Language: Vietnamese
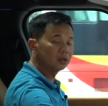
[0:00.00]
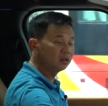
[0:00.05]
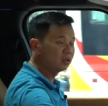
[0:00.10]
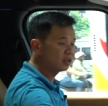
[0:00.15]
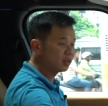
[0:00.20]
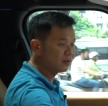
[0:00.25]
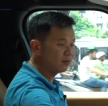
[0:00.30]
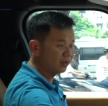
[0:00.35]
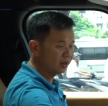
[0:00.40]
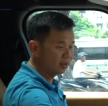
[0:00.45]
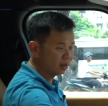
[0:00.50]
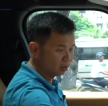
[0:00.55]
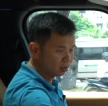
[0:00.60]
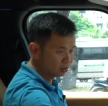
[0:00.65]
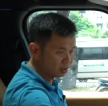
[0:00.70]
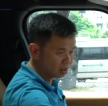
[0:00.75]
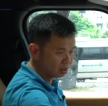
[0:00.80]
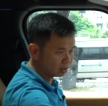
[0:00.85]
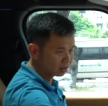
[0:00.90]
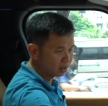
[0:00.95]
Như trong
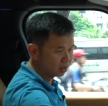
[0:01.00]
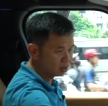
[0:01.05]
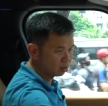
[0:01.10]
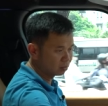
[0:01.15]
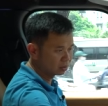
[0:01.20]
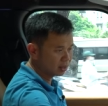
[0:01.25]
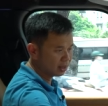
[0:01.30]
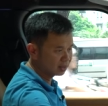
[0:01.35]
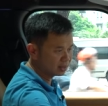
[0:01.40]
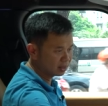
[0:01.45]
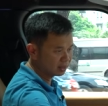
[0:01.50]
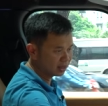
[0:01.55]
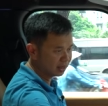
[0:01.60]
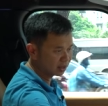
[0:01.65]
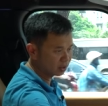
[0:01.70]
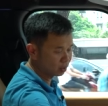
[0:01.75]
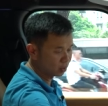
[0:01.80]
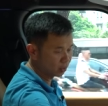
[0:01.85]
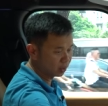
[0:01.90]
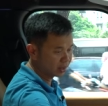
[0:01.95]
video trước thì Hùng đã chia
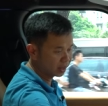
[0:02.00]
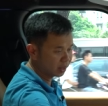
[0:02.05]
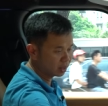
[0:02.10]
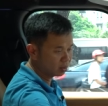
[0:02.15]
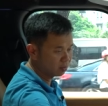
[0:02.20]
sẻ rồi Cái